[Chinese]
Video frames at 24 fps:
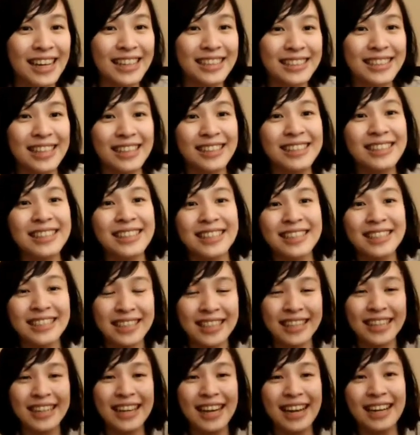那详情
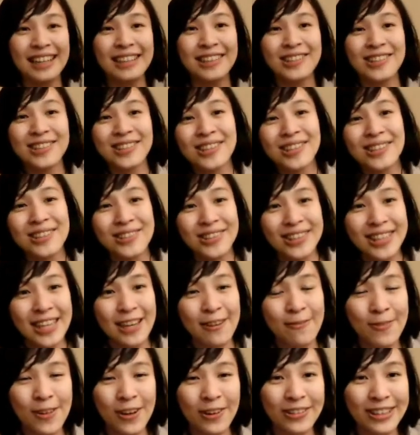请看就是作
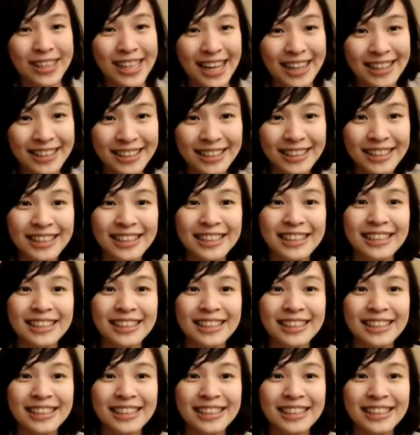业表单。